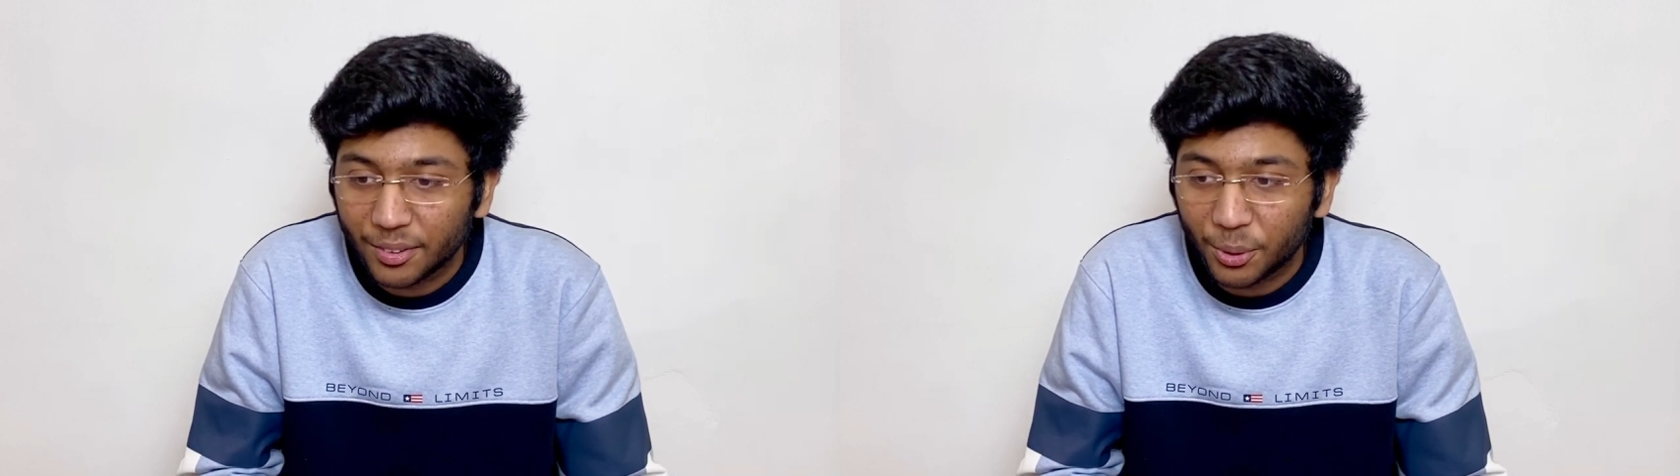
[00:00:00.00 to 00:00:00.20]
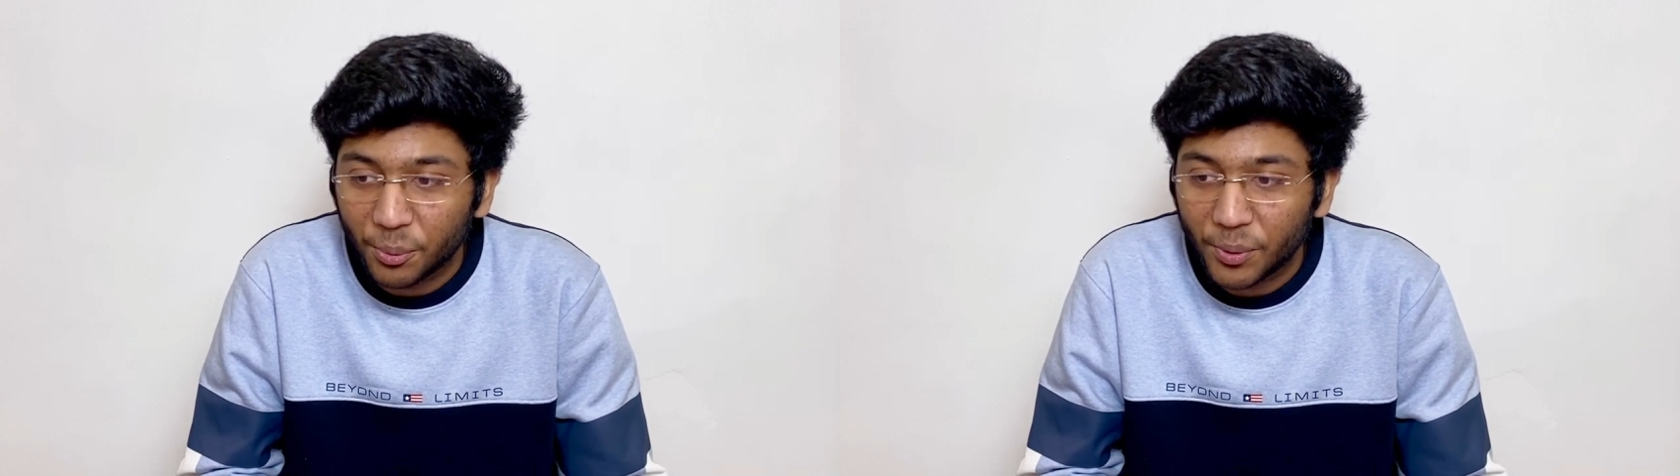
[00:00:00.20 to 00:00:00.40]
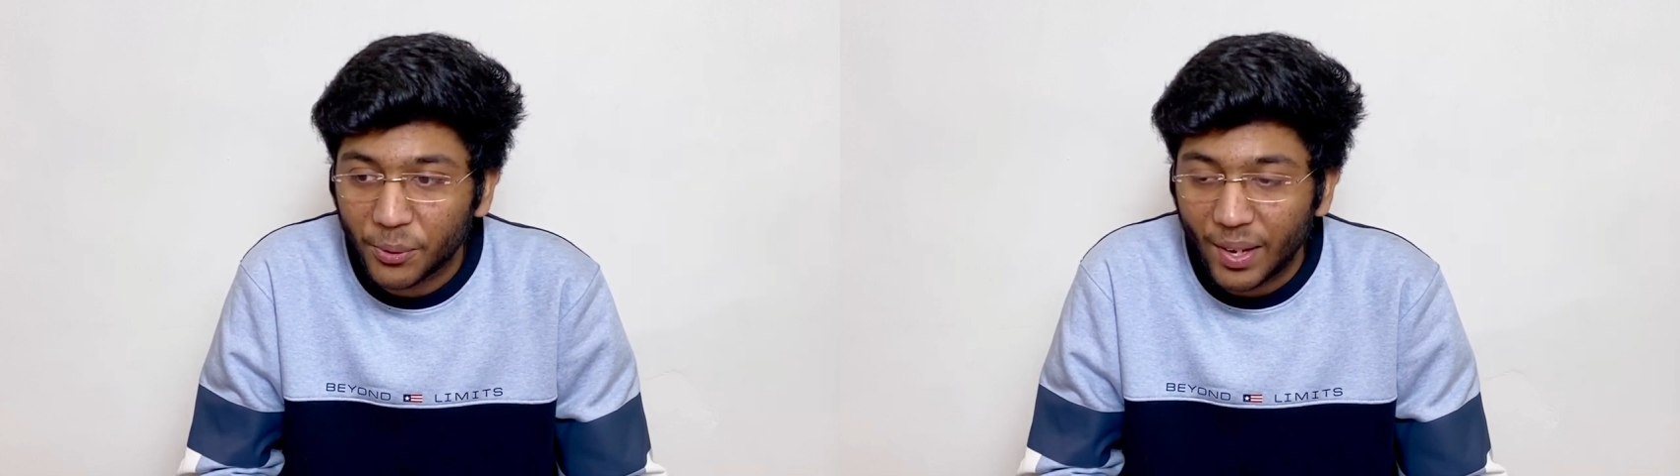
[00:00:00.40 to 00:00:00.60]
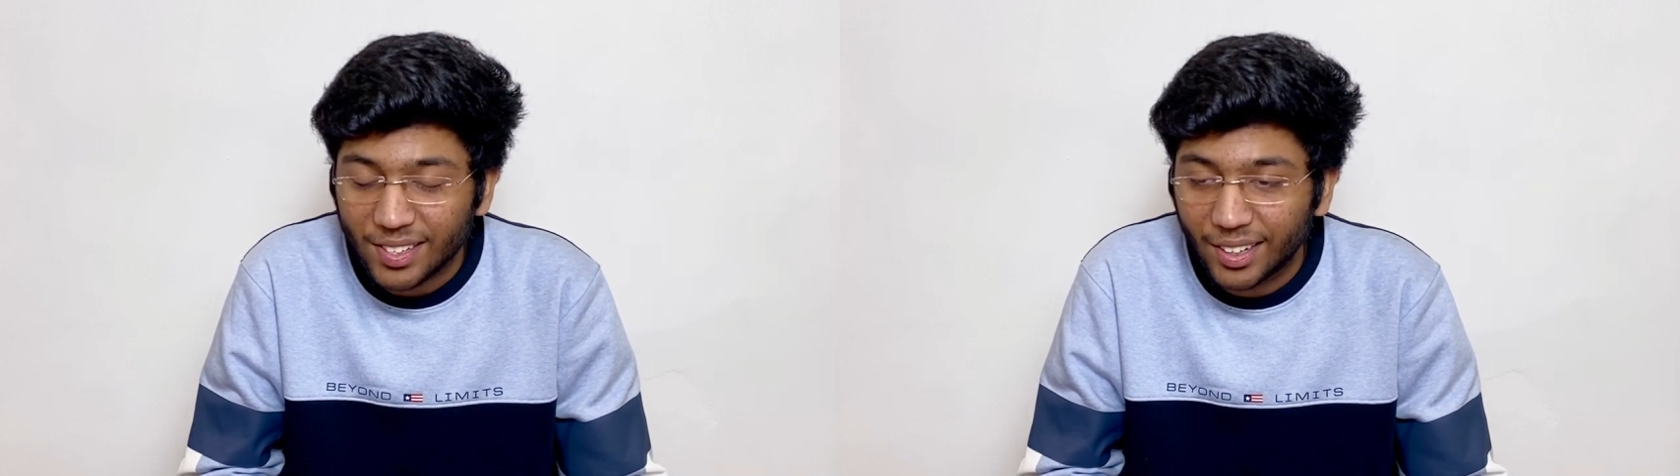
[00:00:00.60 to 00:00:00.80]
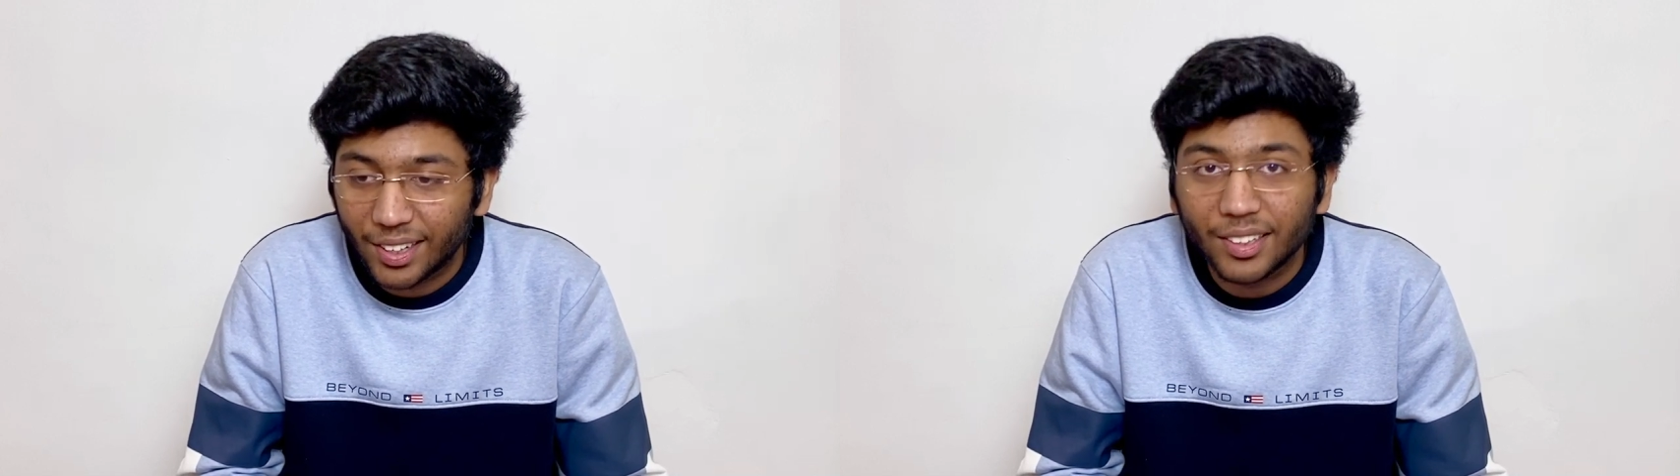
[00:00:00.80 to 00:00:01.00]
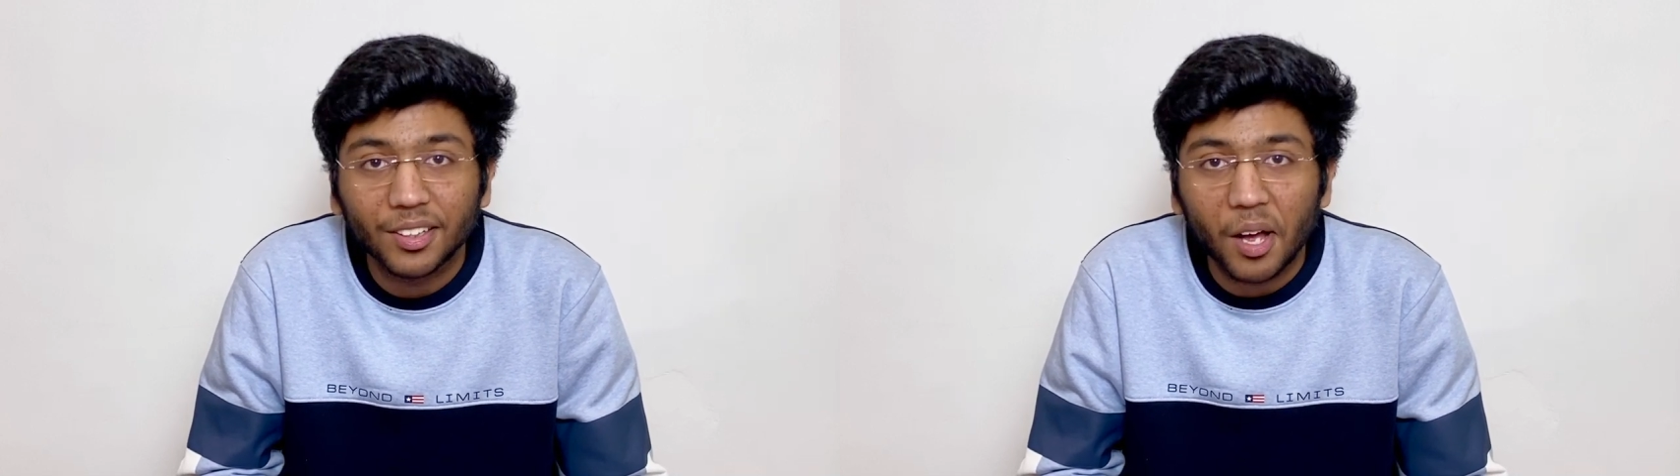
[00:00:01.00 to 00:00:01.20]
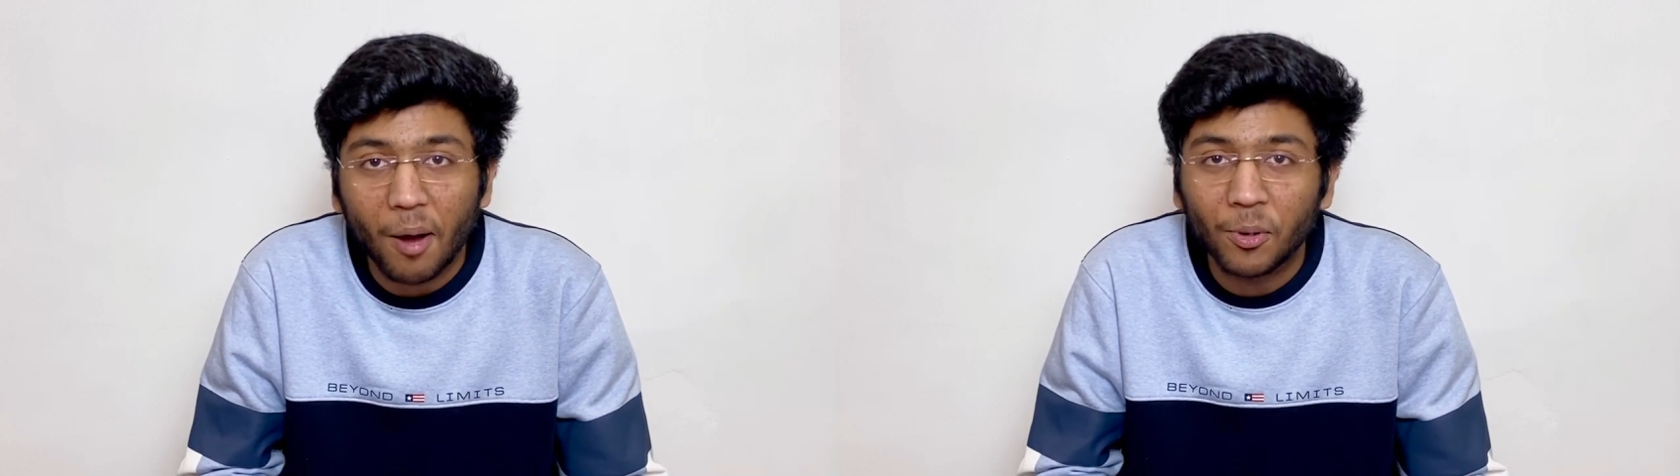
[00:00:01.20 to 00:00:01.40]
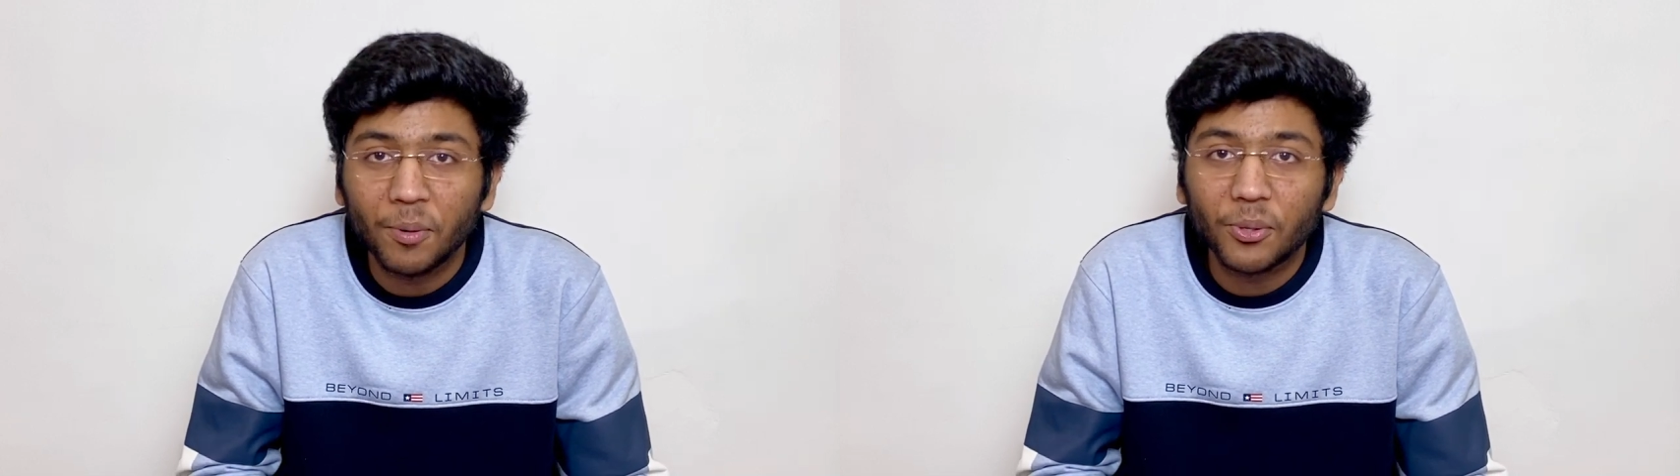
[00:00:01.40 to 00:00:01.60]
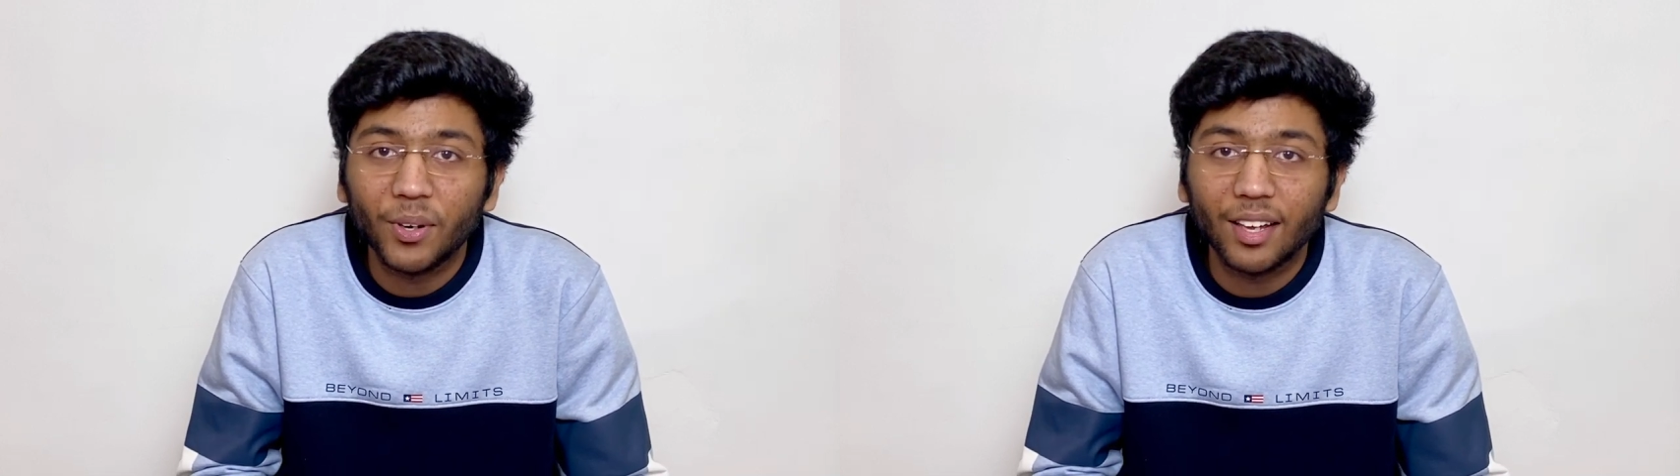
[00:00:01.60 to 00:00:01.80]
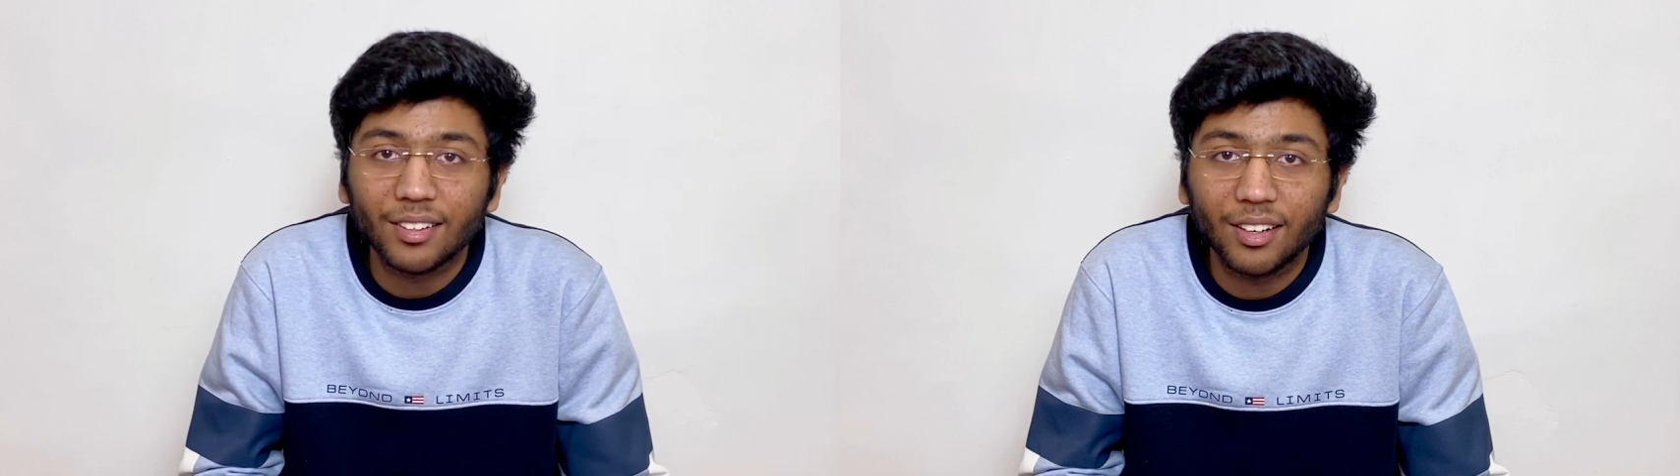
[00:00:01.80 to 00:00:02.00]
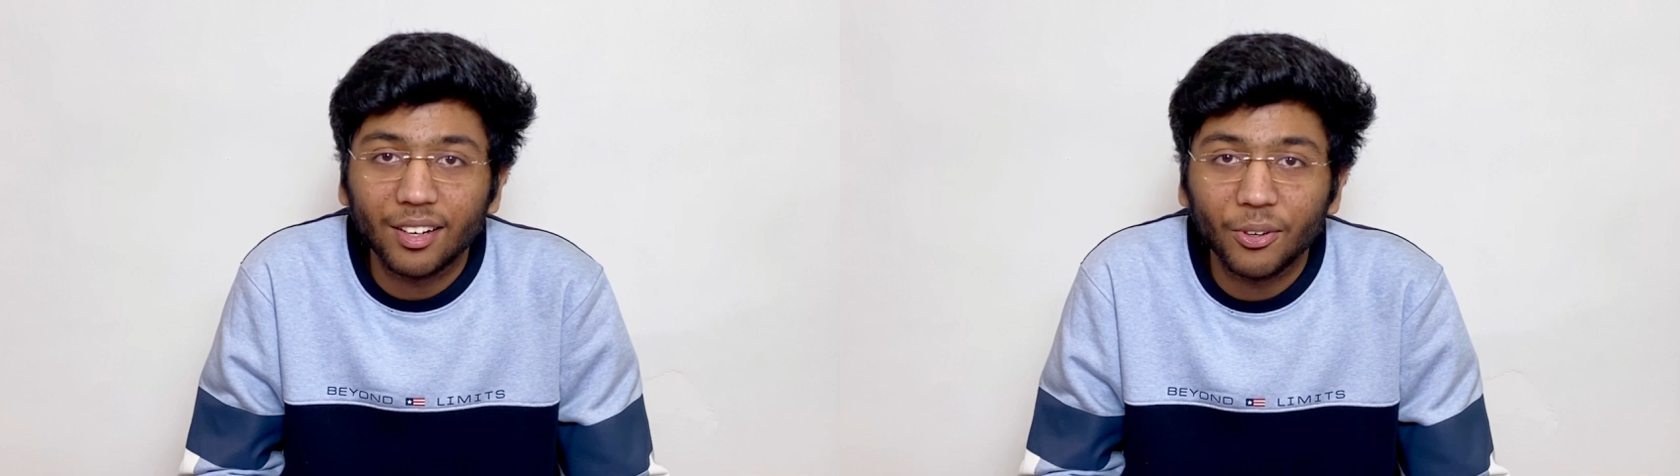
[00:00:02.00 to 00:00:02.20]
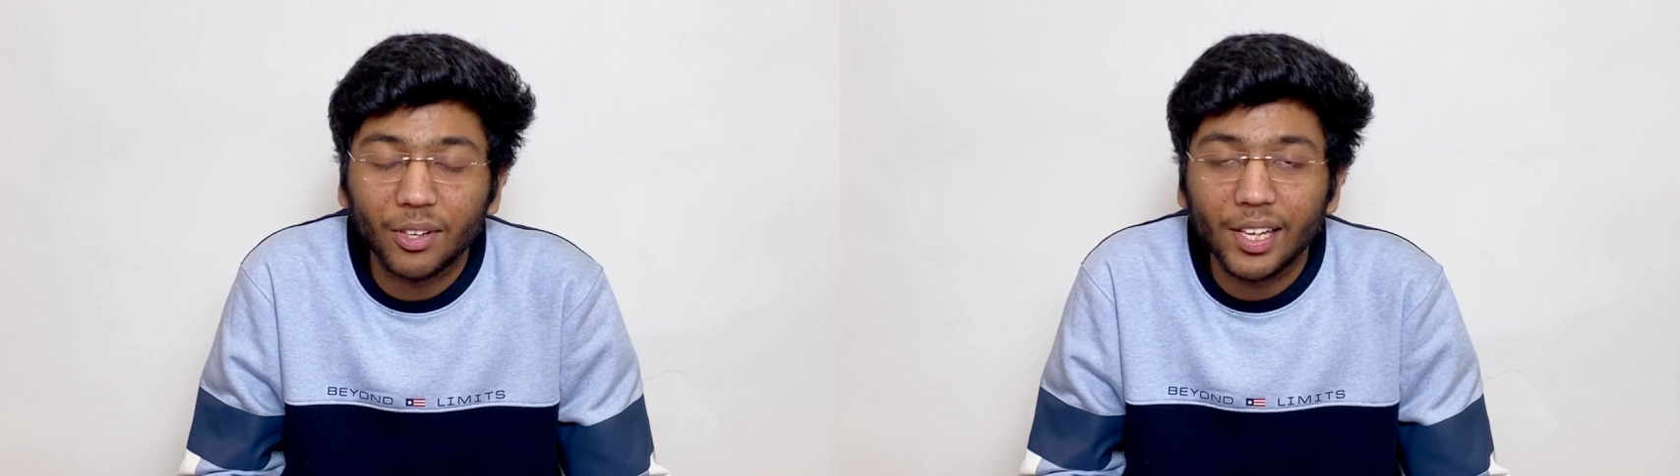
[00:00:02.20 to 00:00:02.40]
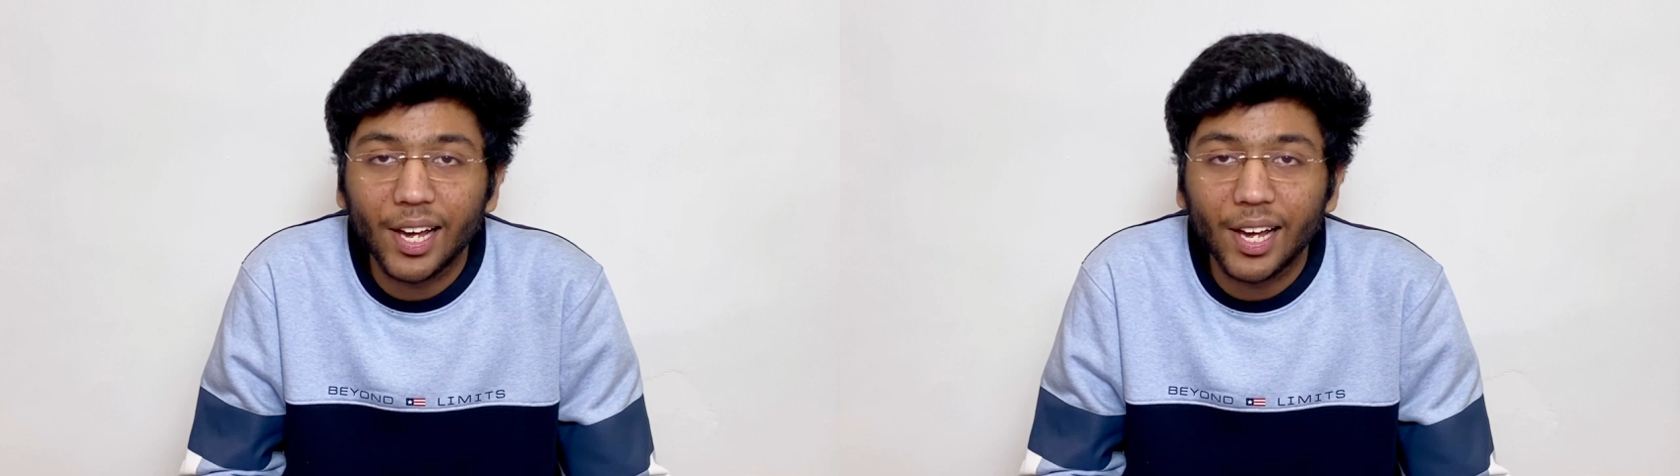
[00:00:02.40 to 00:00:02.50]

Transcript: तो मेरे को ऐसा लगा आपको भी सुन के ऐसा लग रहा होगा कि